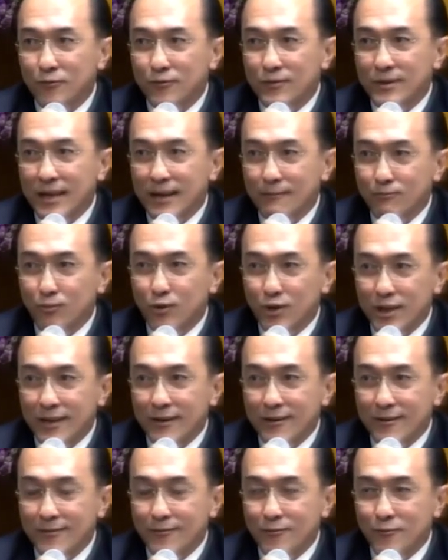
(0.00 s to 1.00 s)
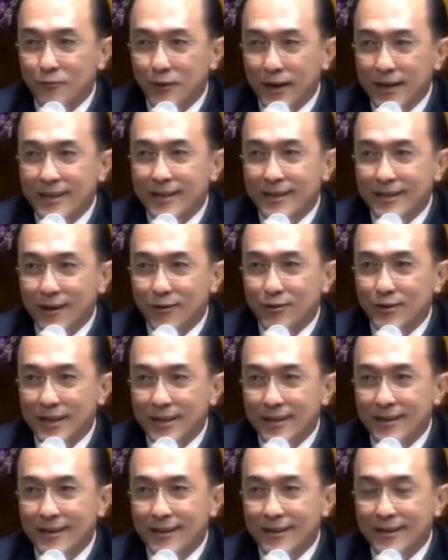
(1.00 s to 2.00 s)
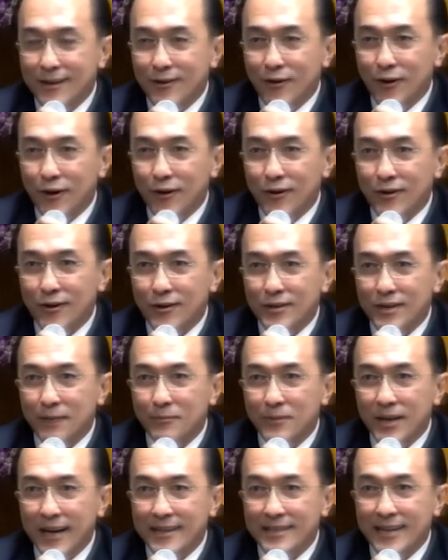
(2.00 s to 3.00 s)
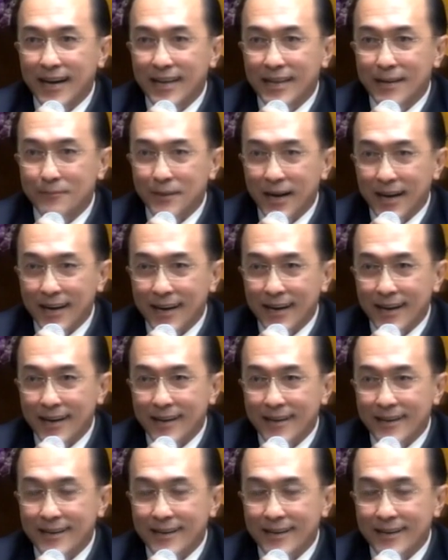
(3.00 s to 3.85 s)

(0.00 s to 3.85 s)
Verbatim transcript: ถ้าพูดถึงวันนี้เท่าที่นึกออกก็จะมีอาจารย์ในมหาลัย